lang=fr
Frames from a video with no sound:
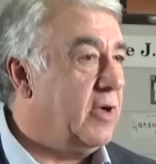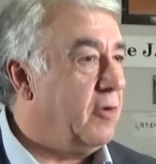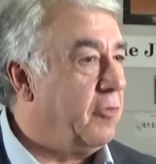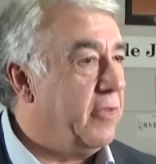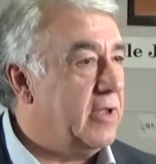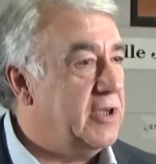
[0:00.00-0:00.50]
a,
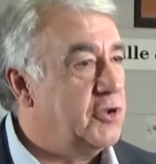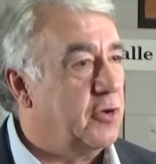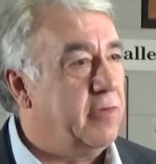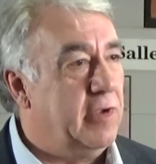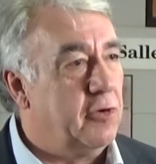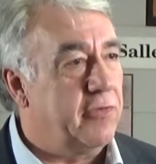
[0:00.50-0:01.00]
on a des gens
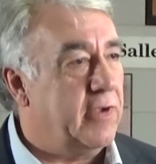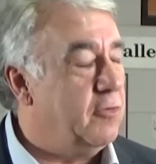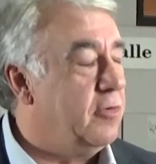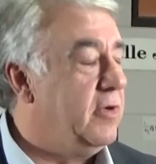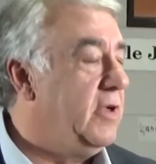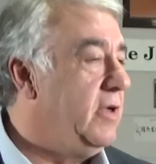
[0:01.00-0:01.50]
qui viennent de
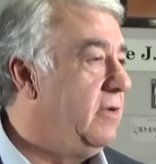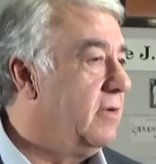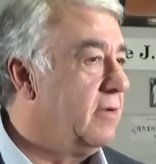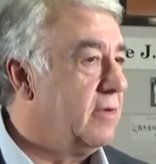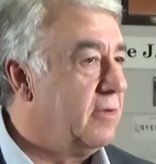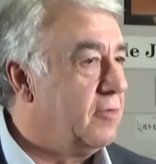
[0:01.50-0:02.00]
Saint-Denis,
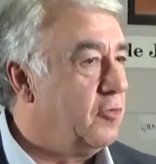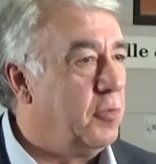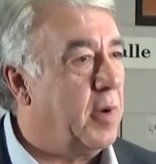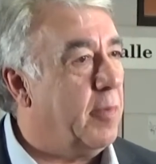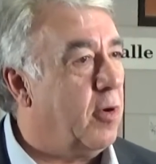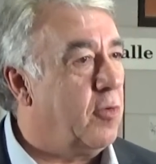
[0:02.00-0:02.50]

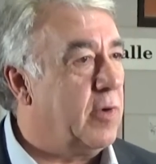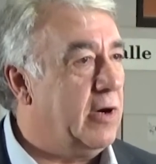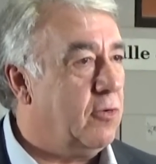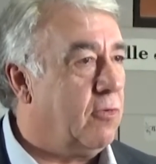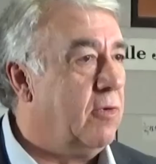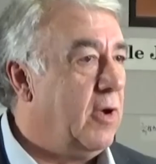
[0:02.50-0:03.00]
du
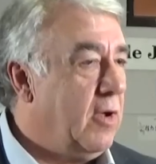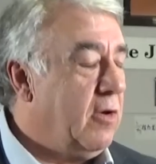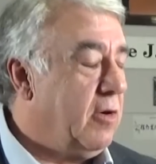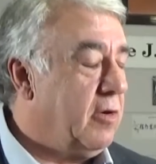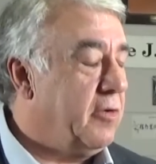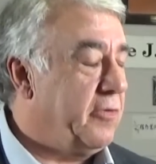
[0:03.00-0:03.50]
Brabant-Wallon.
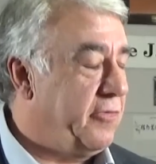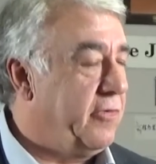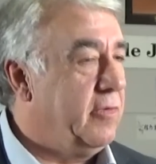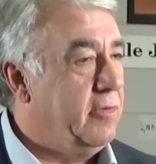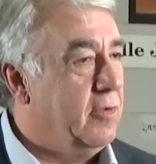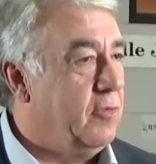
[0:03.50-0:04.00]
Euh,
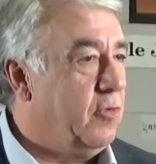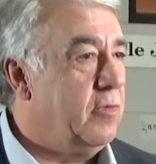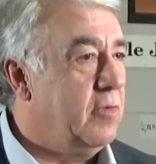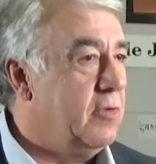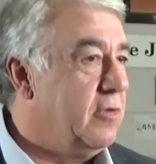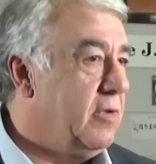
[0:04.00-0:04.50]
c'est
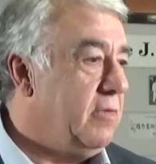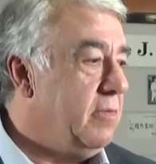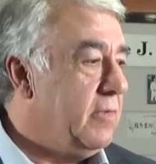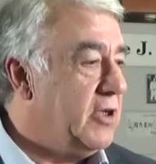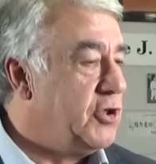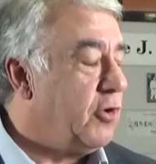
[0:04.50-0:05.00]

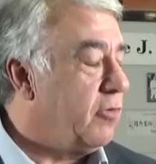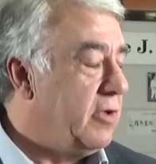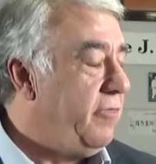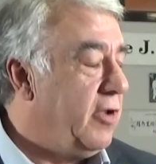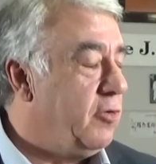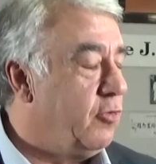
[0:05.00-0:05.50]
des gens
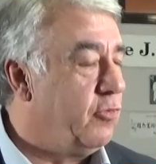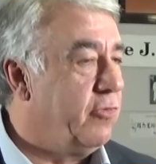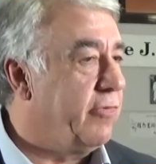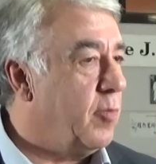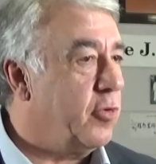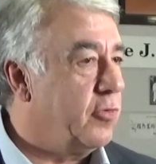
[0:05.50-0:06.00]
qui viennent de,
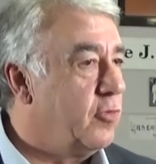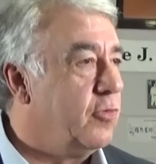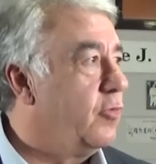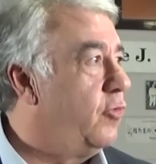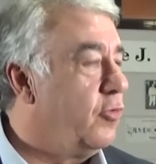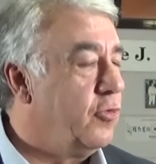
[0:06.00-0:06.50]
vraiment
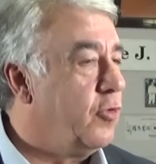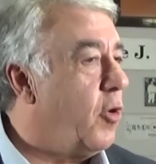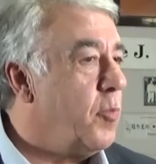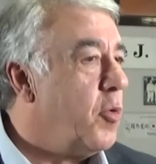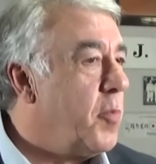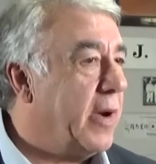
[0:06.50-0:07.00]

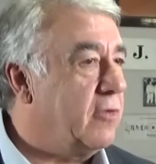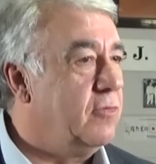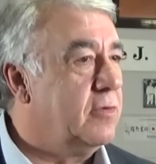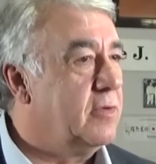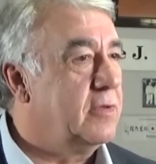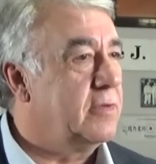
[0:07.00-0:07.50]
d'un peu
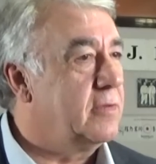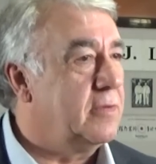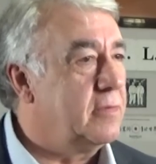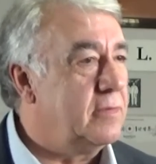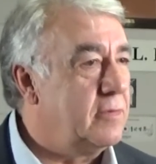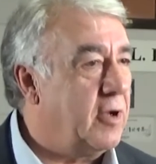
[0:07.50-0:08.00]
partout
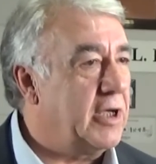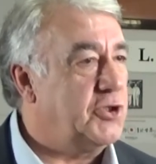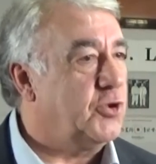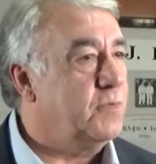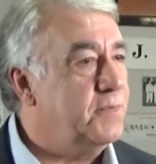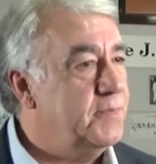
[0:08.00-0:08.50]
dans la
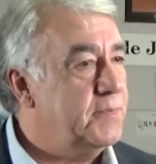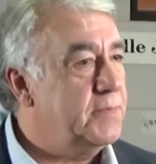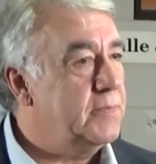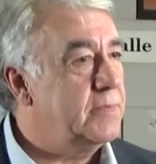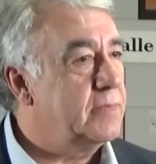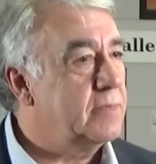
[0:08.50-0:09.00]
région.
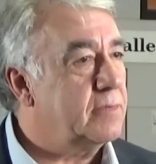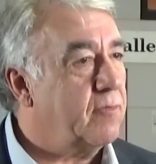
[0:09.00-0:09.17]
Quelle